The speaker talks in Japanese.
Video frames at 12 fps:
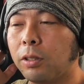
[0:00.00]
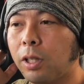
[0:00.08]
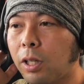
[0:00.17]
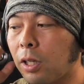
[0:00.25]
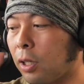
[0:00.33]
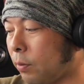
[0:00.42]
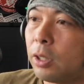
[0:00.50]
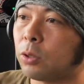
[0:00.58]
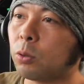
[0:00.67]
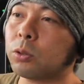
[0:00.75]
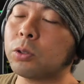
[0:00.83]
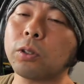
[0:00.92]
で
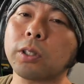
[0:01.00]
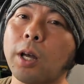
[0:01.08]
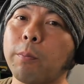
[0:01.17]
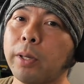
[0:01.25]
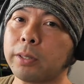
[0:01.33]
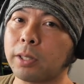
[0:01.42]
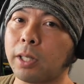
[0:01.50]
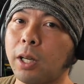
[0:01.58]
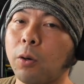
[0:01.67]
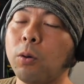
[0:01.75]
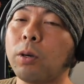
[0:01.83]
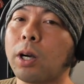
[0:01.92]
1つの端末か
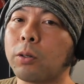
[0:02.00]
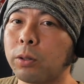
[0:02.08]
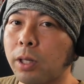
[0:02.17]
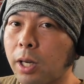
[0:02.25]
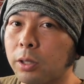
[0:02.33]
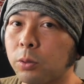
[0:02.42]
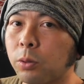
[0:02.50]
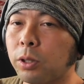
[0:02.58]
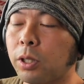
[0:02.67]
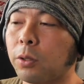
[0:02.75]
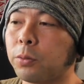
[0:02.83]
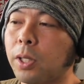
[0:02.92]
ら音楽を流してお
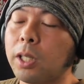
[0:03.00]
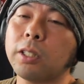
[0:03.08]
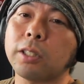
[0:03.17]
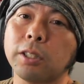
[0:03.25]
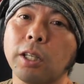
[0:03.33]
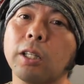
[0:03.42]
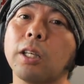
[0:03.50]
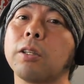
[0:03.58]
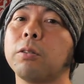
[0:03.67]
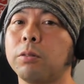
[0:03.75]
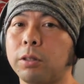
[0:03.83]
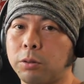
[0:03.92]
いて2人でシェアで
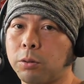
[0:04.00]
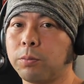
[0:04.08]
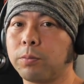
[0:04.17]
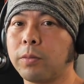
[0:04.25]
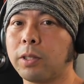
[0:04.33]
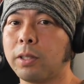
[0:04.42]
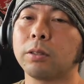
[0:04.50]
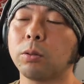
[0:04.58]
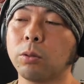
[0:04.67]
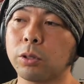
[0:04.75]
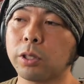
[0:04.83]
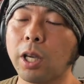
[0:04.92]
きるんですよ
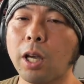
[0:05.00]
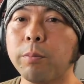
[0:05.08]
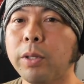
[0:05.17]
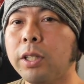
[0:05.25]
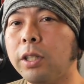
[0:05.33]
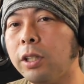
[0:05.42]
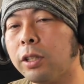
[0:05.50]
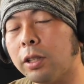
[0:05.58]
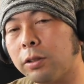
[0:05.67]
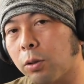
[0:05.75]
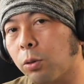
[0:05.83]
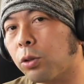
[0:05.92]
そのシェア
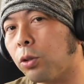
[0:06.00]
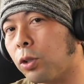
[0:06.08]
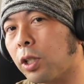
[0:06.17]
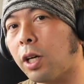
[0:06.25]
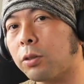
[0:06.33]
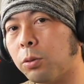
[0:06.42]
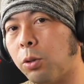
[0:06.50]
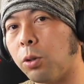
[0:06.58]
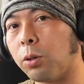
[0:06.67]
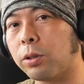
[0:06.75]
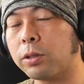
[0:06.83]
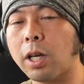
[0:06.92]
Me2.0 っていう企画
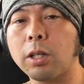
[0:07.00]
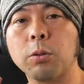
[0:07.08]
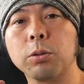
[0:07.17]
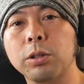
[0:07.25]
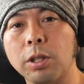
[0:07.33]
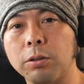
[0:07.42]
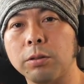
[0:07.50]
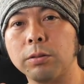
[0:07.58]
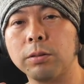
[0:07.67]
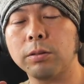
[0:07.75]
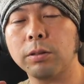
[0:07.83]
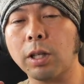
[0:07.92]
を採用している
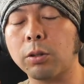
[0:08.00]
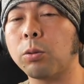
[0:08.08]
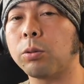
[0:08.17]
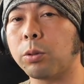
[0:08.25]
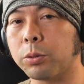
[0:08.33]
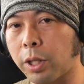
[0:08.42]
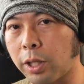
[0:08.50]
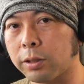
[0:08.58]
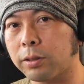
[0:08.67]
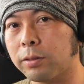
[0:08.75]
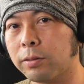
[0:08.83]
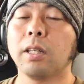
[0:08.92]
ヘッドホンでございま
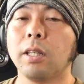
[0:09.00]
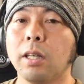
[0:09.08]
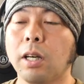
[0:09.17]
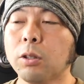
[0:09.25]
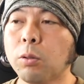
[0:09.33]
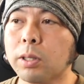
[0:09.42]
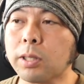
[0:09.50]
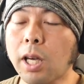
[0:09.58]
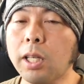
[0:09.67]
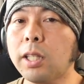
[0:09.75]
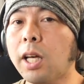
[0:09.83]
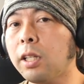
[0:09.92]
すえあとは
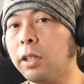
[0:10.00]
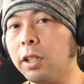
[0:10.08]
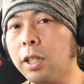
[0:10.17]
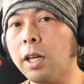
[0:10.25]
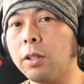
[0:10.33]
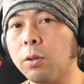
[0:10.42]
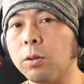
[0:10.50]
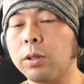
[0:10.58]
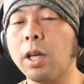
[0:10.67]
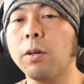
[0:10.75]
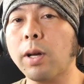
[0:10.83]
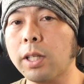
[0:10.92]
最大2台の
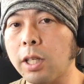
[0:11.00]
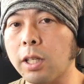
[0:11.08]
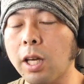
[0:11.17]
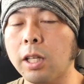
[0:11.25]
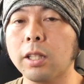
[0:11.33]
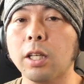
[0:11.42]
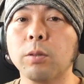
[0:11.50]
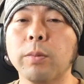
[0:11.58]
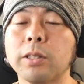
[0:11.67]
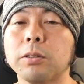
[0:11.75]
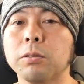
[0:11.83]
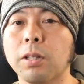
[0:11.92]
電話機、携帯の
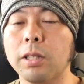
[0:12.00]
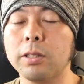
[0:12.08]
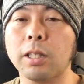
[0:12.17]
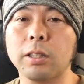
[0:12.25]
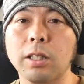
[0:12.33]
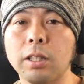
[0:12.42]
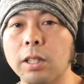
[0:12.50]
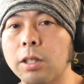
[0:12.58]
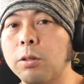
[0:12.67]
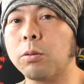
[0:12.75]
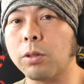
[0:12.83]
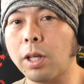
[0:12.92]
待ち受けに設定で
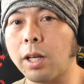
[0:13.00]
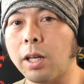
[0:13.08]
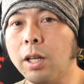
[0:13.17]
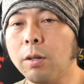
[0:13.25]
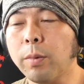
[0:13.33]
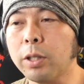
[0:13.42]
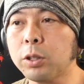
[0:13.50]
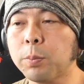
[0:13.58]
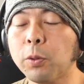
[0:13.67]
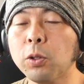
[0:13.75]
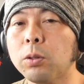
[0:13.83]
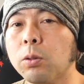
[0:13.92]
ので、
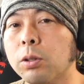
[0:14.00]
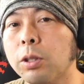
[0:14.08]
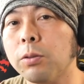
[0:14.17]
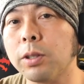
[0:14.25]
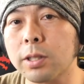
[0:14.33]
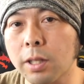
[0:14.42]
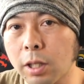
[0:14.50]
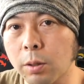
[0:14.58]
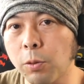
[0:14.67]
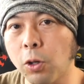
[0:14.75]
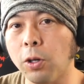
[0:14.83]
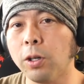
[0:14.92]
マルチポイントって言うんですけれ
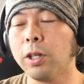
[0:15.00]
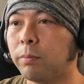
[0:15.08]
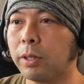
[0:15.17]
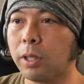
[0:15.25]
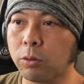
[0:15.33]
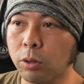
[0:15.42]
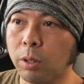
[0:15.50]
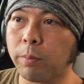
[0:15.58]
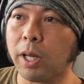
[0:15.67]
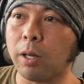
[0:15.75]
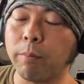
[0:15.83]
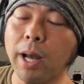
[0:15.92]
ども、まあ、例え
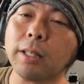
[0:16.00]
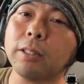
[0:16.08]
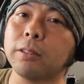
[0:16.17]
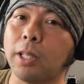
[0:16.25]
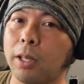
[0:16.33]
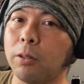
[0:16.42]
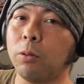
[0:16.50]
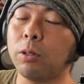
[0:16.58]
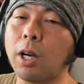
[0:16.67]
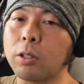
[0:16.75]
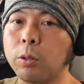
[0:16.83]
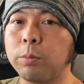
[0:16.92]
ば Mac で
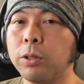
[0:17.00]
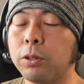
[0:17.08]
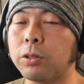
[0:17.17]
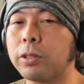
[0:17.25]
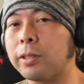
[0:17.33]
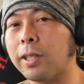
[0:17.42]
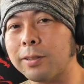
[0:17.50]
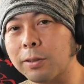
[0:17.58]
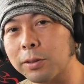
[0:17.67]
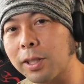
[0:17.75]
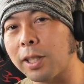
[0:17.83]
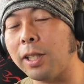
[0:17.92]
音楽を Bluetooth で接
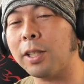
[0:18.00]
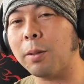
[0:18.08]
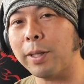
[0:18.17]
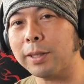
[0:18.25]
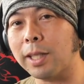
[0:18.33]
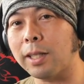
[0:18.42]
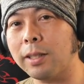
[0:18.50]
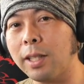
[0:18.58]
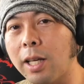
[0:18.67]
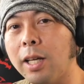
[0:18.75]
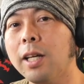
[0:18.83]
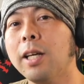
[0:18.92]
続して聴いてました。
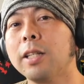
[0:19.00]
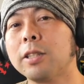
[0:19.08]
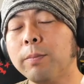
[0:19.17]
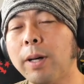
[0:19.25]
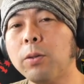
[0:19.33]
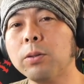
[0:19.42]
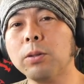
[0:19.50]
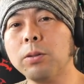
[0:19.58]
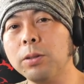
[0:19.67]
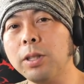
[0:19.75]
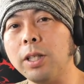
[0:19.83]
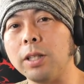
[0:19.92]
で、スマホの
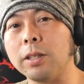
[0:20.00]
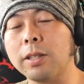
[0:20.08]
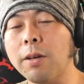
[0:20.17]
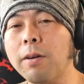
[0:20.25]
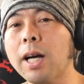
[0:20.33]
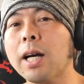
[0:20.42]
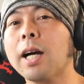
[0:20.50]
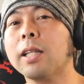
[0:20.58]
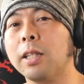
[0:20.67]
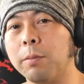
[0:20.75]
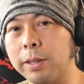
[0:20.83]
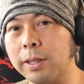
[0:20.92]
方に電話がか
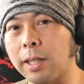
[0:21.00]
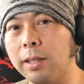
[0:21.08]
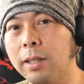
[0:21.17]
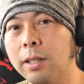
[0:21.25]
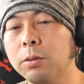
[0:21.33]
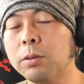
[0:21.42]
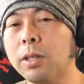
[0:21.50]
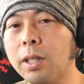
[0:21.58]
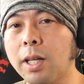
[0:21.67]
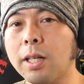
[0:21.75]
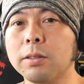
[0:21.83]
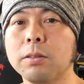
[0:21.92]
かっていました。そした
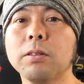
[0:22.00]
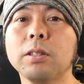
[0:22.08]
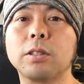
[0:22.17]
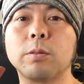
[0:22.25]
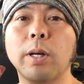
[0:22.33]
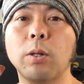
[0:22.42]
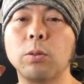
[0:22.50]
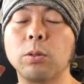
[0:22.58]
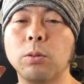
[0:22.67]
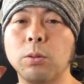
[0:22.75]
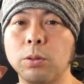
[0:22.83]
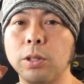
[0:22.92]
らすぐにスマホ
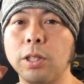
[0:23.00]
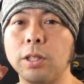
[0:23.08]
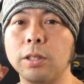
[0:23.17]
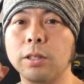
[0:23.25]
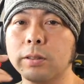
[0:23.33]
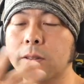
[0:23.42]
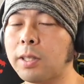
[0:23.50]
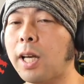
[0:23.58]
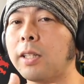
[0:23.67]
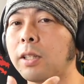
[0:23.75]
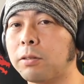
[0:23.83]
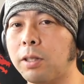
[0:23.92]
の方につ
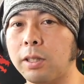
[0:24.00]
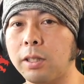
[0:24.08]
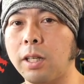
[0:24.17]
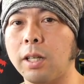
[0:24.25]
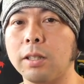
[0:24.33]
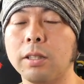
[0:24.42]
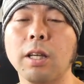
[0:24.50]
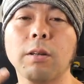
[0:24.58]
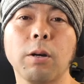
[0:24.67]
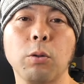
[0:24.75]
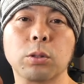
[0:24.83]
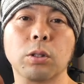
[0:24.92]
ないでくれて
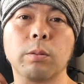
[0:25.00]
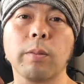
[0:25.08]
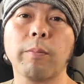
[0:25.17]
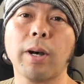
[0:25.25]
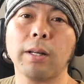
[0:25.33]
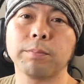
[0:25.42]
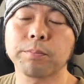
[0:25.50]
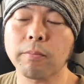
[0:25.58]
電話をそのまま